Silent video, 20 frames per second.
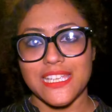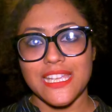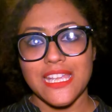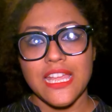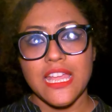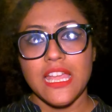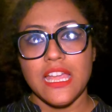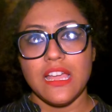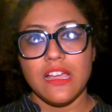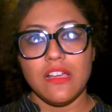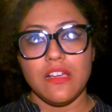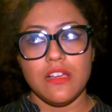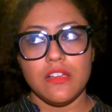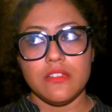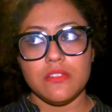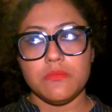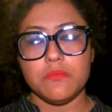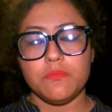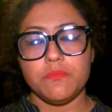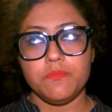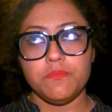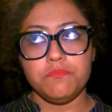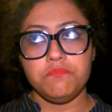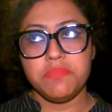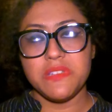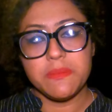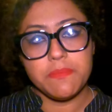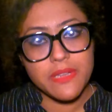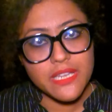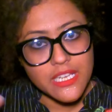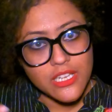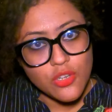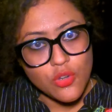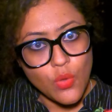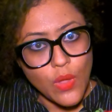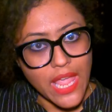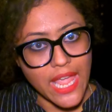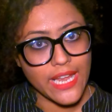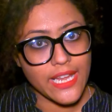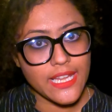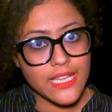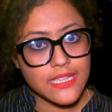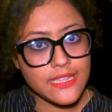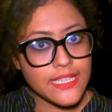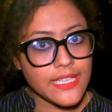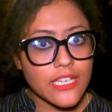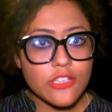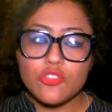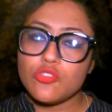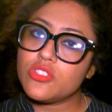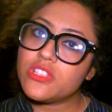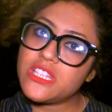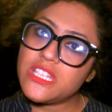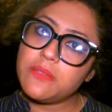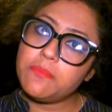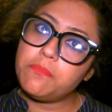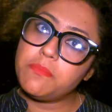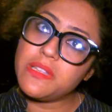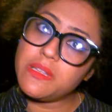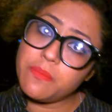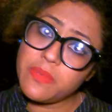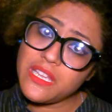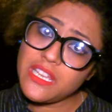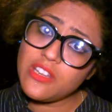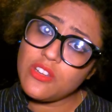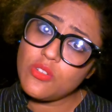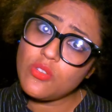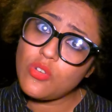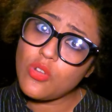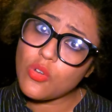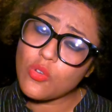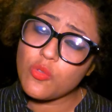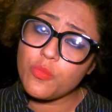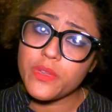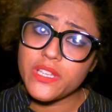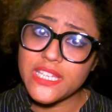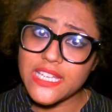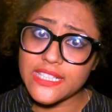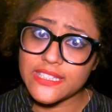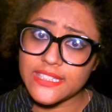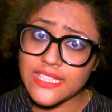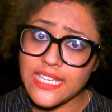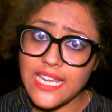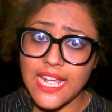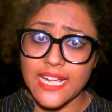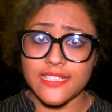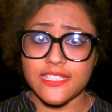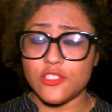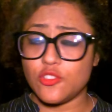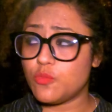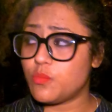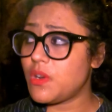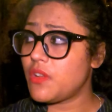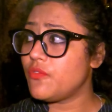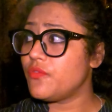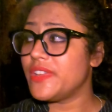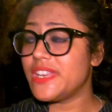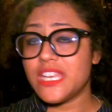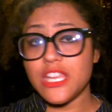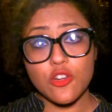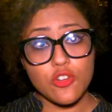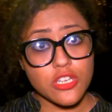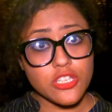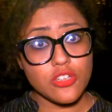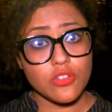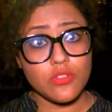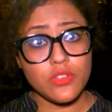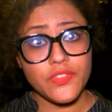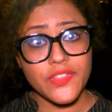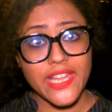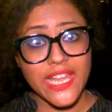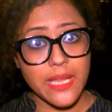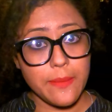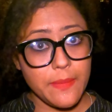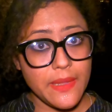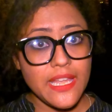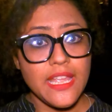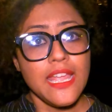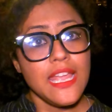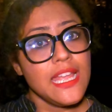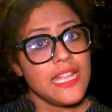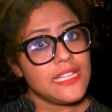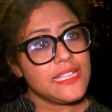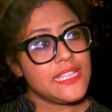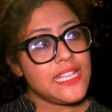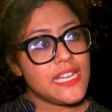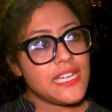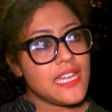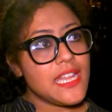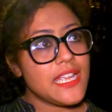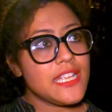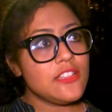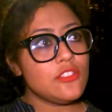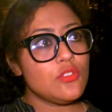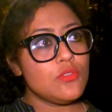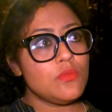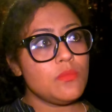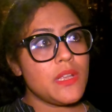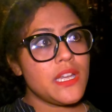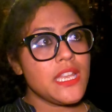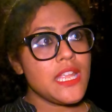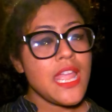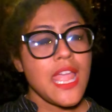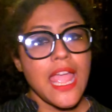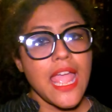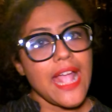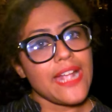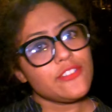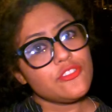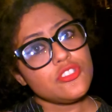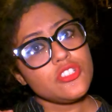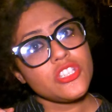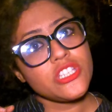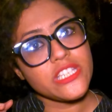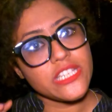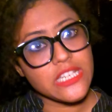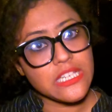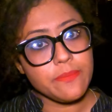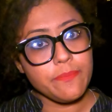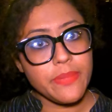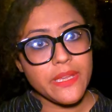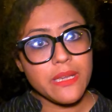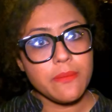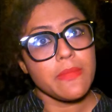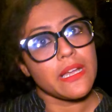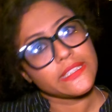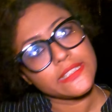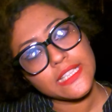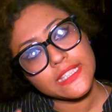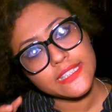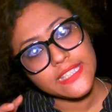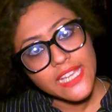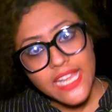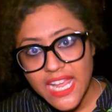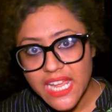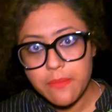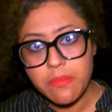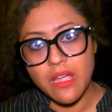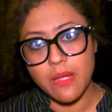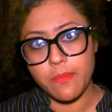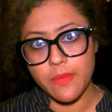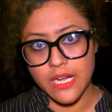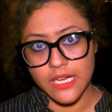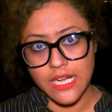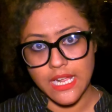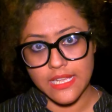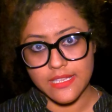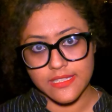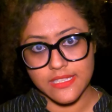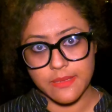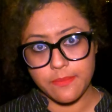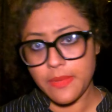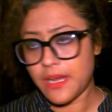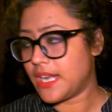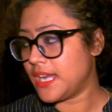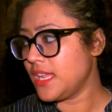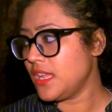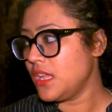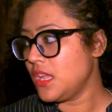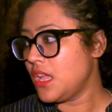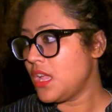যে বিভিন্ন অ্যাঙ্গেল থেকে সত্যি বিভিন্ন রকমই দেখতে লাগছে তোমরা ভিডিওটা যখন দেখবে দেখলে কিন্তু মানে একজন শিল্পীর মাথাতেই এই ভাবনাটা আসতে পারে